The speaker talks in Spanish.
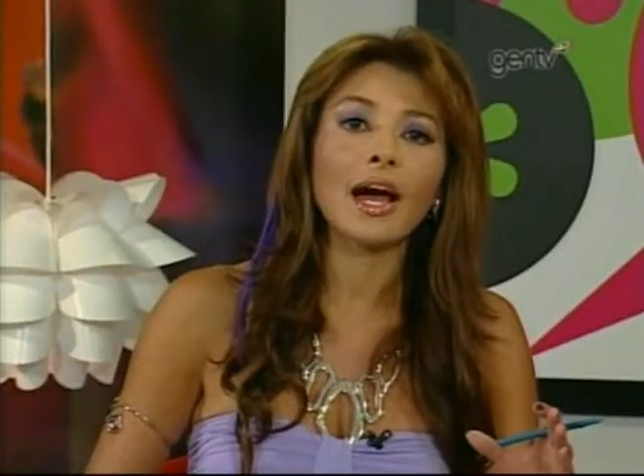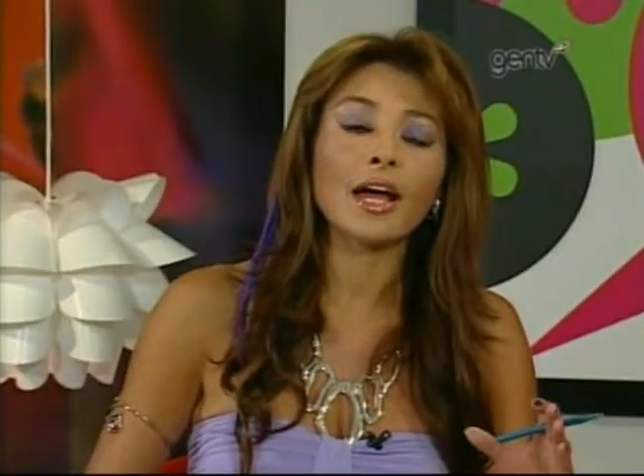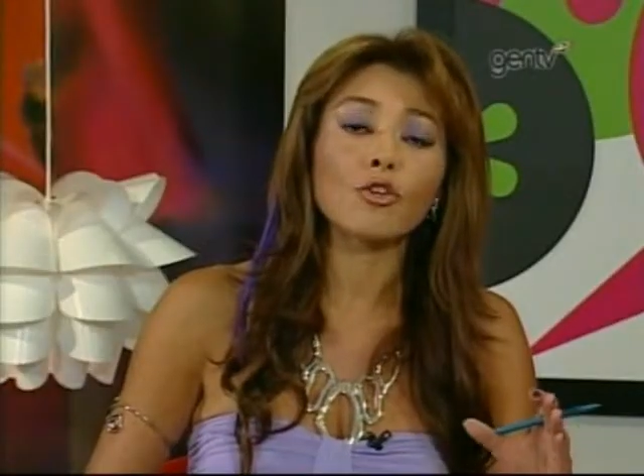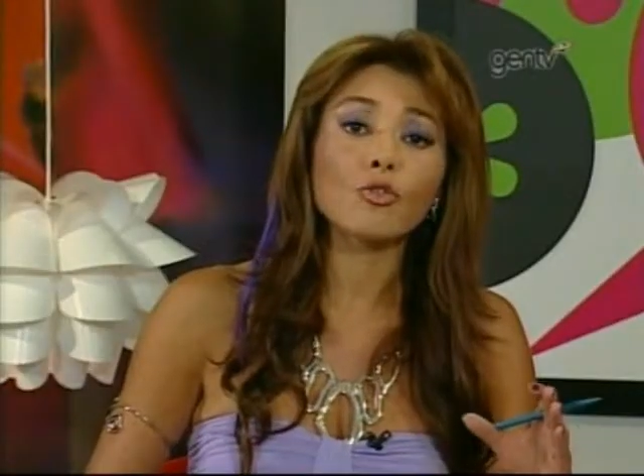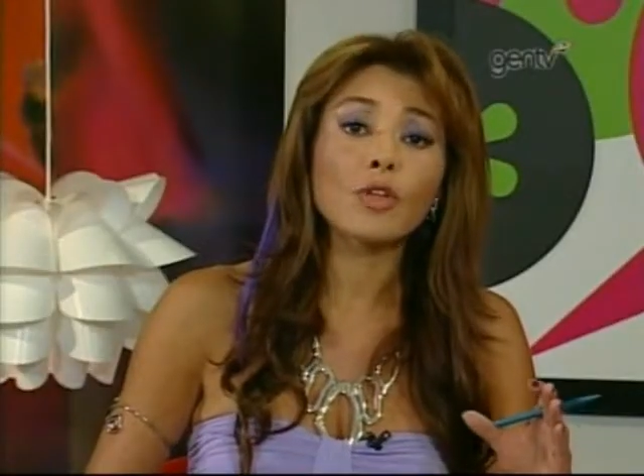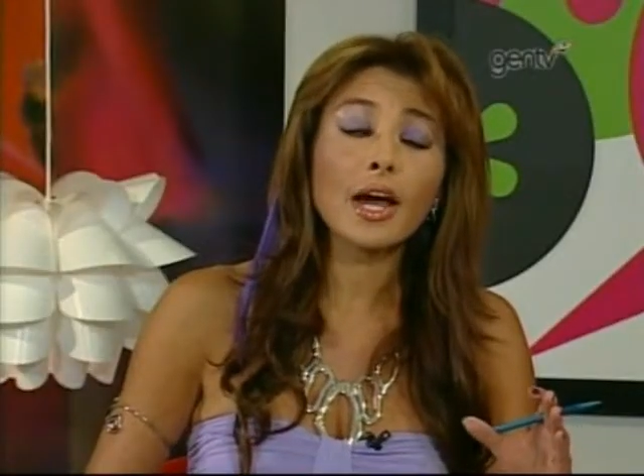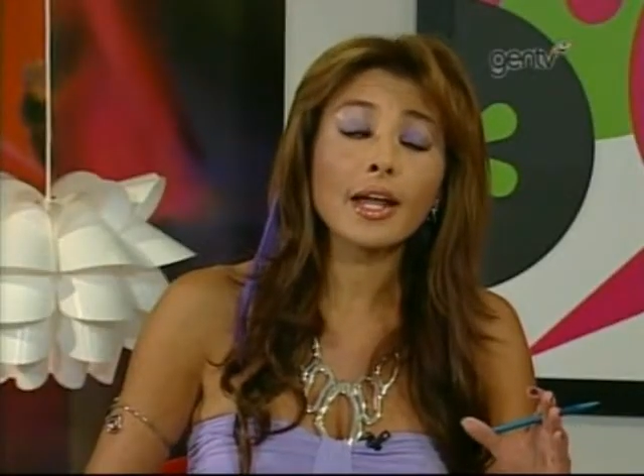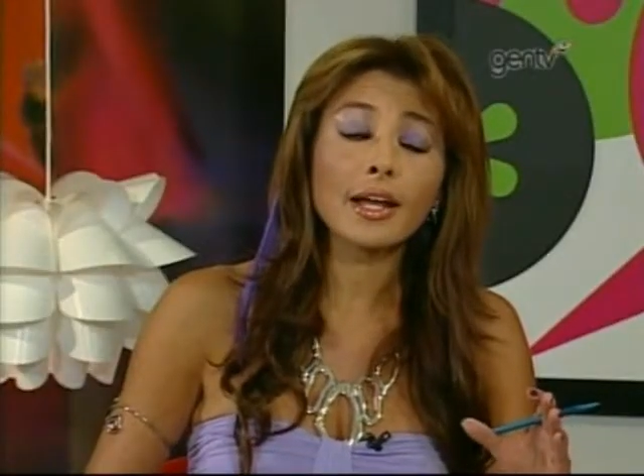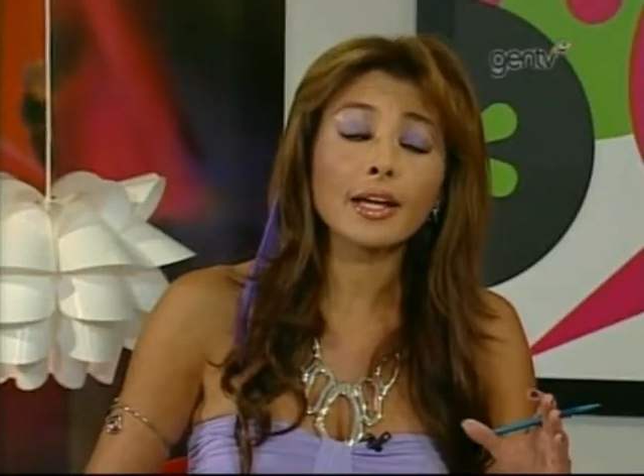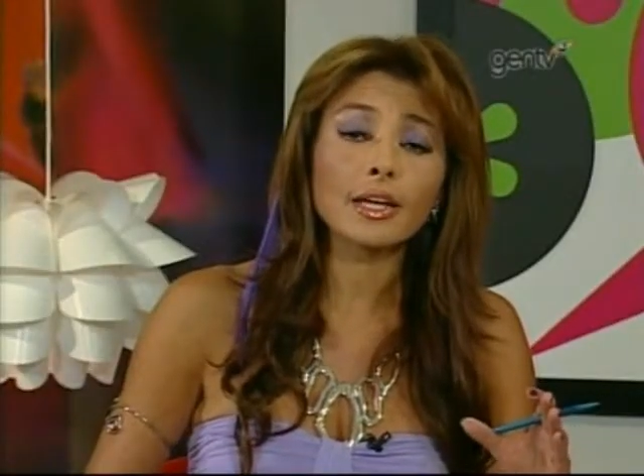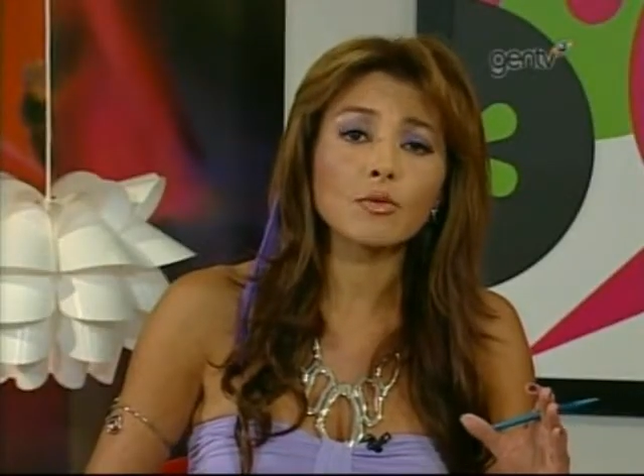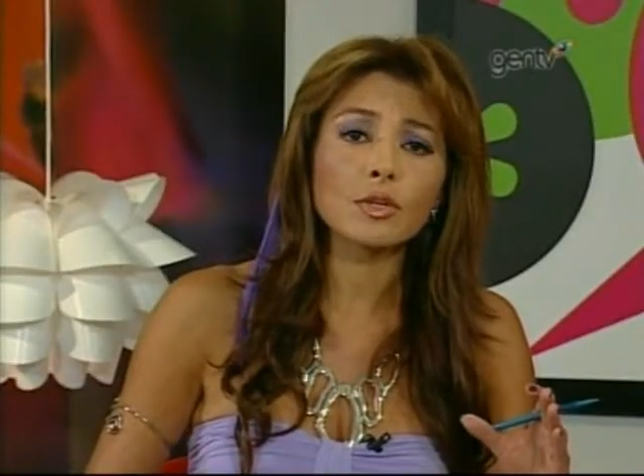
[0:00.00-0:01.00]
ayudar
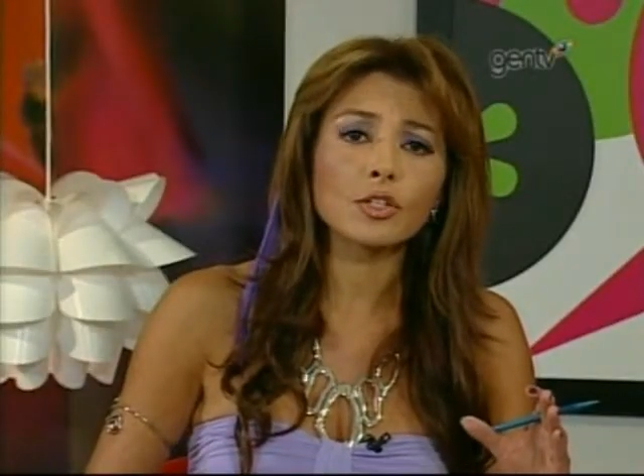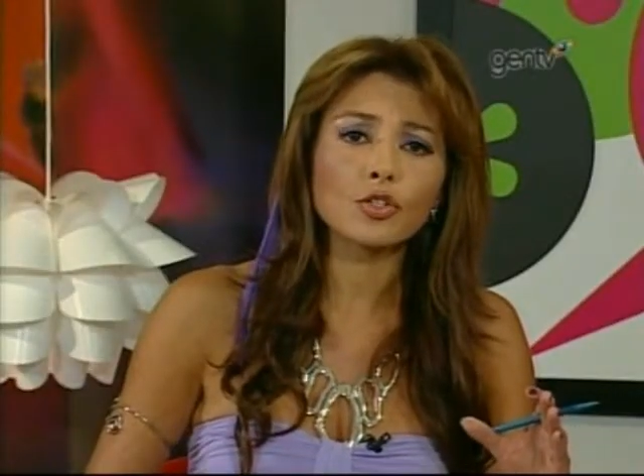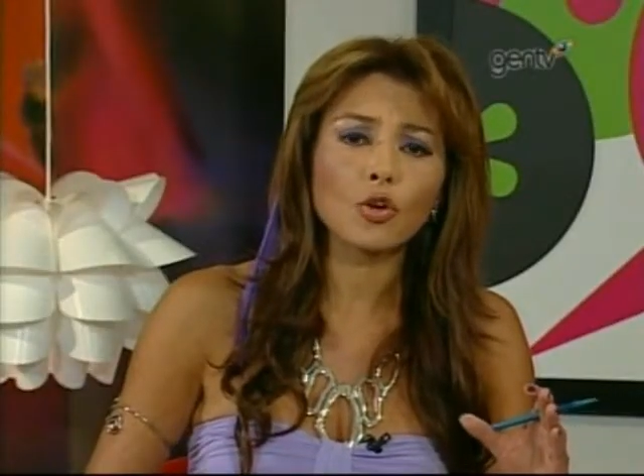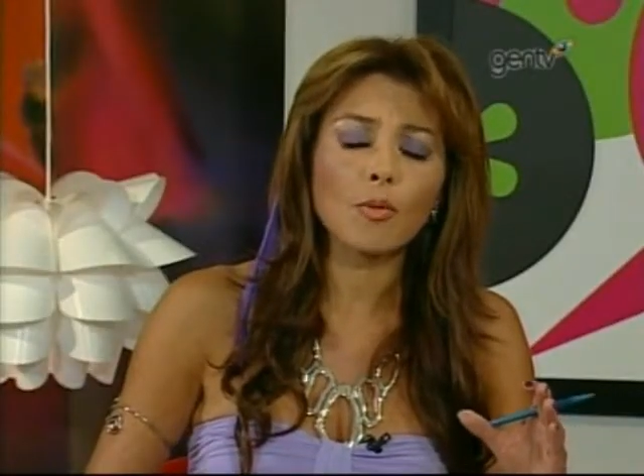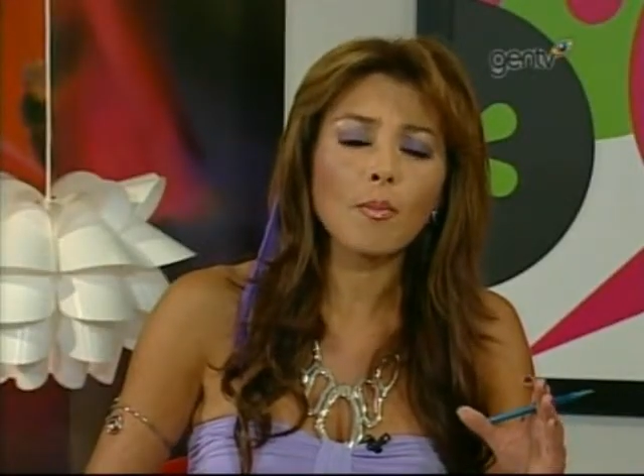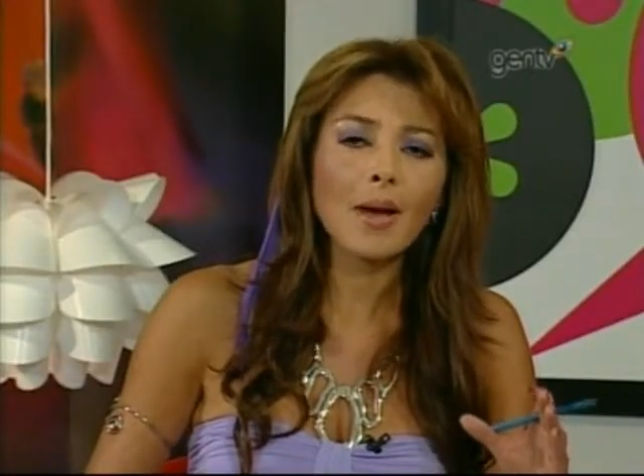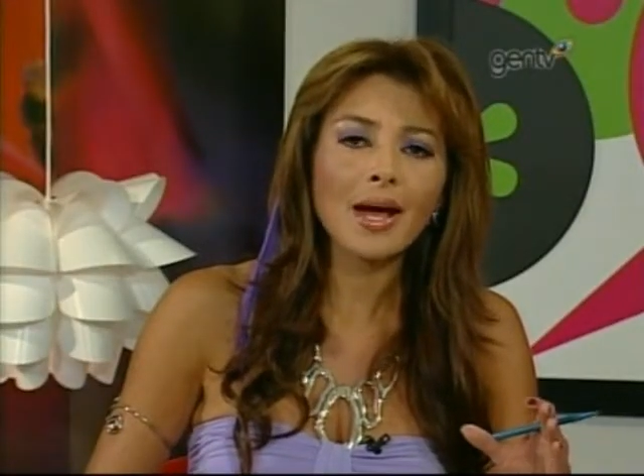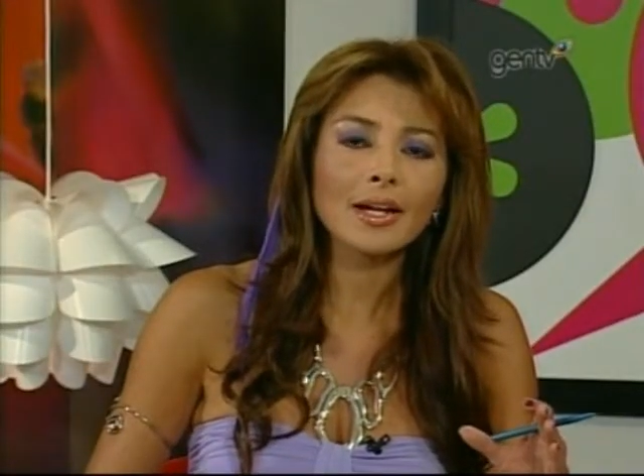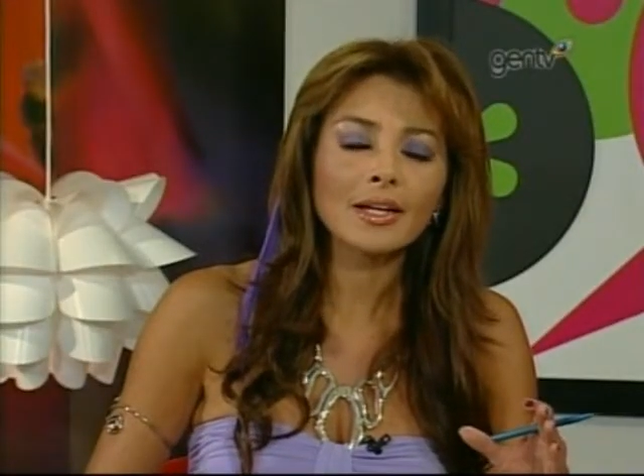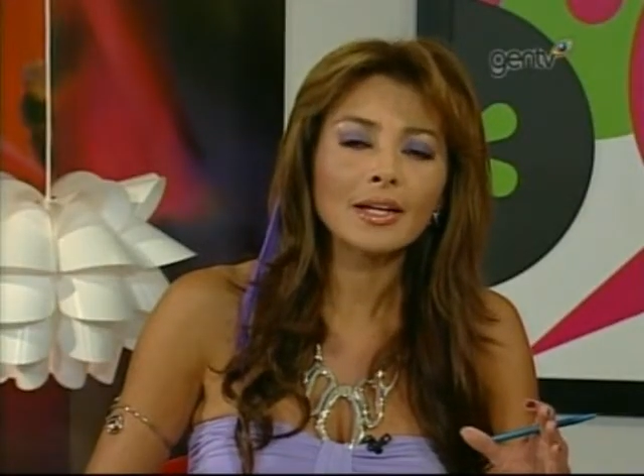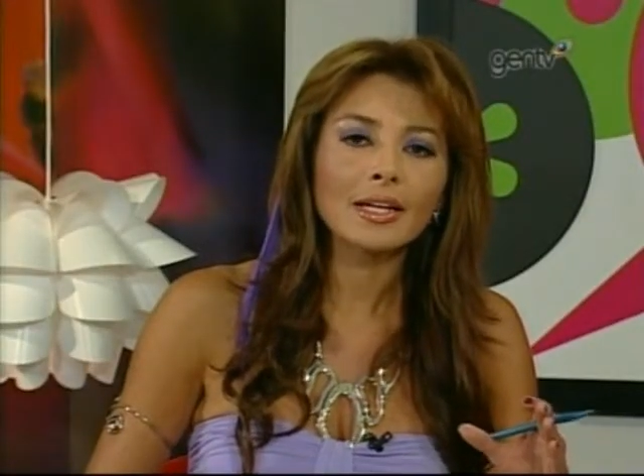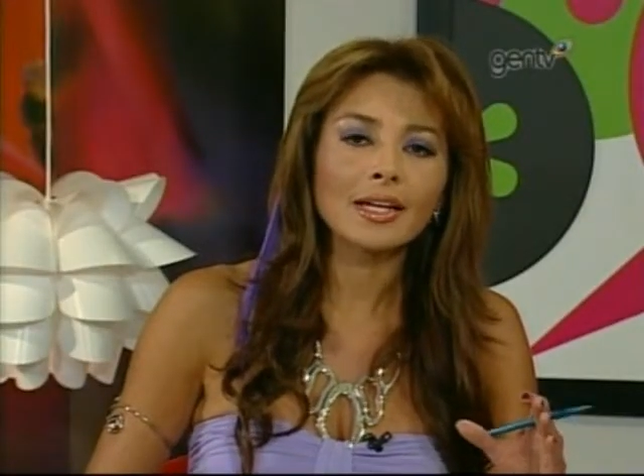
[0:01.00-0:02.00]
a que nuestro mar